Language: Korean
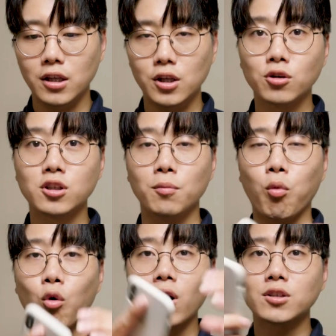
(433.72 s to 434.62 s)
이것을
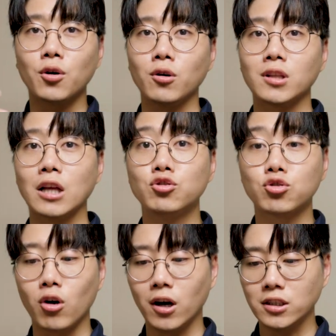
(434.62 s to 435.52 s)
몰아서
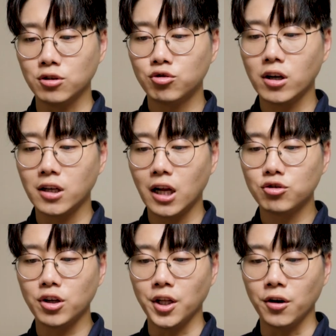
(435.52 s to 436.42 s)
단축어가 이제 수행을
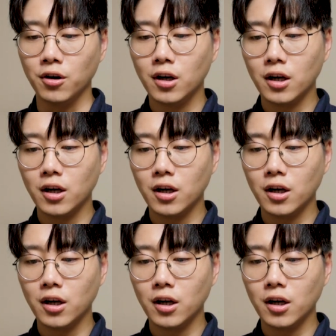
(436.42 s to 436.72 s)
해주게 돼요.